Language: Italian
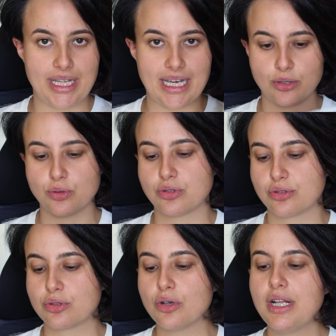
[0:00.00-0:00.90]
e
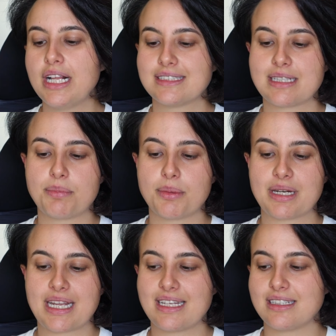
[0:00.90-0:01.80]
agosto, sempre
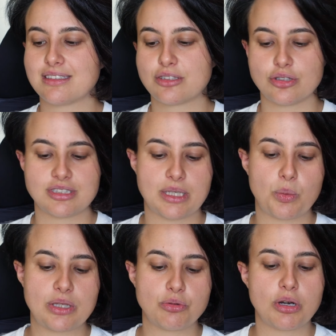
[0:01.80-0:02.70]
perché sto
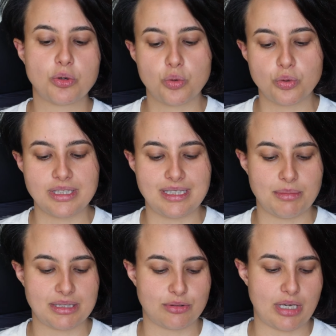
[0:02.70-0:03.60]
seguendo alcuni dei
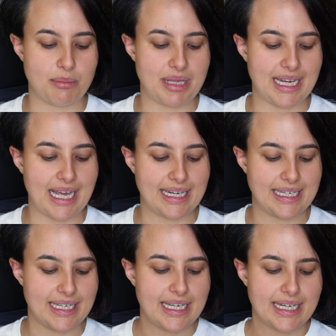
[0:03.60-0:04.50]
mattoni
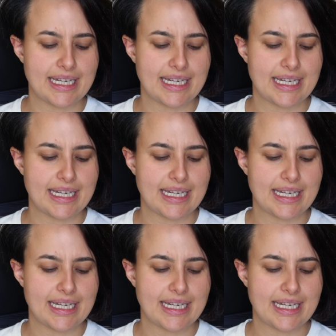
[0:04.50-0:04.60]
americani